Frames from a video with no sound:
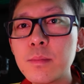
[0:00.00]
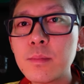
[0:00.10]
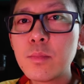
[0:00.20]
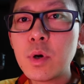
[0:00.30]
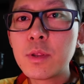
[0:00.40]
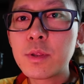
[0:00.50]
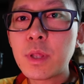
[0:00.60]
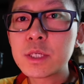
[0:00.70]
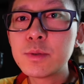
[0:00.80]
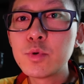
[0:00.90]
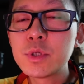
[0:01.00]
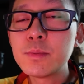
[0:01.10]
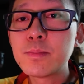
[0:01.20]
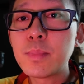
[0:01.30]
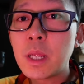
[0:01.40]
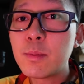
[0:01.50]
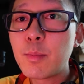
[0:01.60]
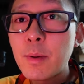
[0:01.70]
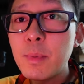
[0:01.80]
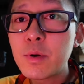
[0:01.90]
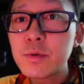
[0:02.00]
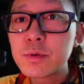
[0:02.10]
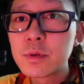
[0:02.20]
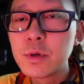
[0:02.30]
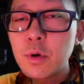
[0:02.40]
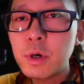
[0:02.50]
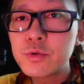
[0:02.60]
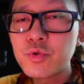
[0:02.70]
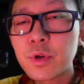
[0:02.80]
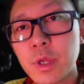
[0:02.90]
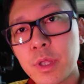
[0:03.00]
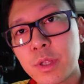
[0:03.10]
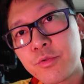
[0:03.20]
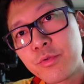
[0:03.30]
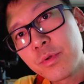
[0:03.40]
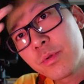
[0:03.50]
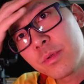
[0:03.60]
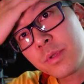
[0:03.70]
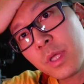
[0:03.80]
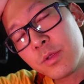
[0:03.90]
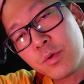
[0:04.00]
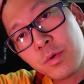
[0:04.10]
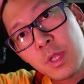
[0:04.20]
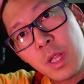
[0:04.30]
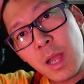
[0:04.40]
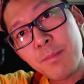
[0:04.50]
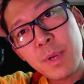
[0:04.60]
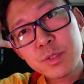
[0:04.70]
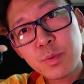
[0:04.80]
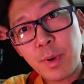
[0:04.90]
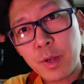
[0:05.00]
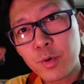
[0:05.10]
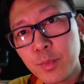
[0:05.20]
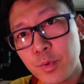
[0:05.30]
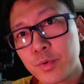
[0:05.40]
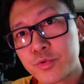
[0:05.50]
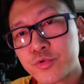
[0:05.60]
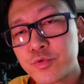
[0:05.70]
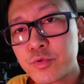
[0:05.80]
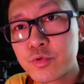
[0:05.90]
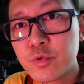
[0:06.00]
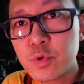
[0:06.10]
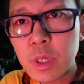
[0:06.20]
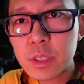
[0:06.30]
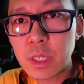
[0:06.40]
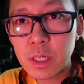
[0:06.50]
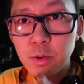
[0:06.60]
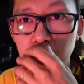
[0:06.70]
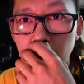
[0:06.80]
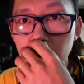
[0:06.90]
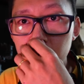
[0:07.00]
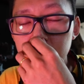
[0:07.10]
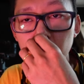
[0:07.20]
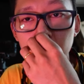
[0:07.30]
뭐 한 40, 50 아니면 100만 원 들여가지고 이렇게 사서 안 맞으면 바로 뭐 중고당 장터에 내놓을 수도